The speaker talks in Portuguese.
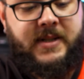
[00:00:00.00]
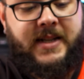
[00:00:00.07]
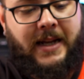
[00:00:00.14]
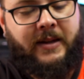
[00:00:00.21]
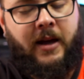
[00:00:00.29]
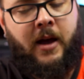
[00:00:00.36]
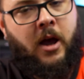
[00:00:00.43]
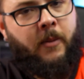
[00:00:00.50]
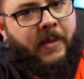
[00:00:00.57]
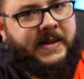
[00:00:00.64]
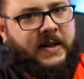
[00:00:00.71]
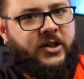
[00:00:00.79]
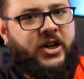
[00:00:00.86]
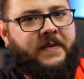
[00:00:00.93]
SATA,
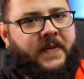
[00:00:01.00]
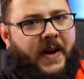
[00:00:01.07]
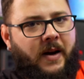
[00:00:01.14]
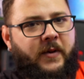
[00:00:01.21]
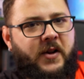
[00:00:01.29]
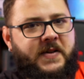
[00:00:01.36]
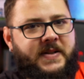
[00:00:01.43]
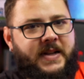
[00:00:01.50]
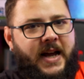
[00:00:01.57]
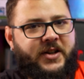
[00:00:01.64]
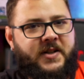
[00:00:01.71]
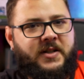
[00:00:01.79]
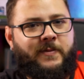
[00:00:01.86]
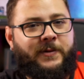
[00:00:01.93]
mas ele já entrega
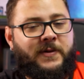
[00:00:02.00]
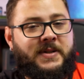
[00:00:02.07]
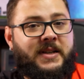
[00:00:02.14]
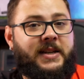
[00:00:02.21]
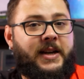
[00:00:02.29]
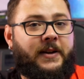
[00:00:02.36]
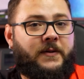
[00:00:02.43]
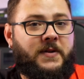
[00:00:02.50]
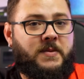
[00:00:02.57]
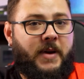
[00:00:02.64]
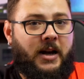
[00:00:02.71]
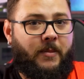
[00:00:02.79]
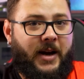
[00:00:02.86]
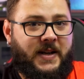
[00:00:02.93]
velocidade acima dos 500
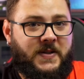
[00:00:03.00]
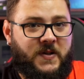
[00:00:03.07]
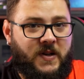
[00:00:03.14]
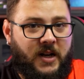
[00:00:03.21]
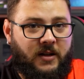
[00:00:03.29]
MB de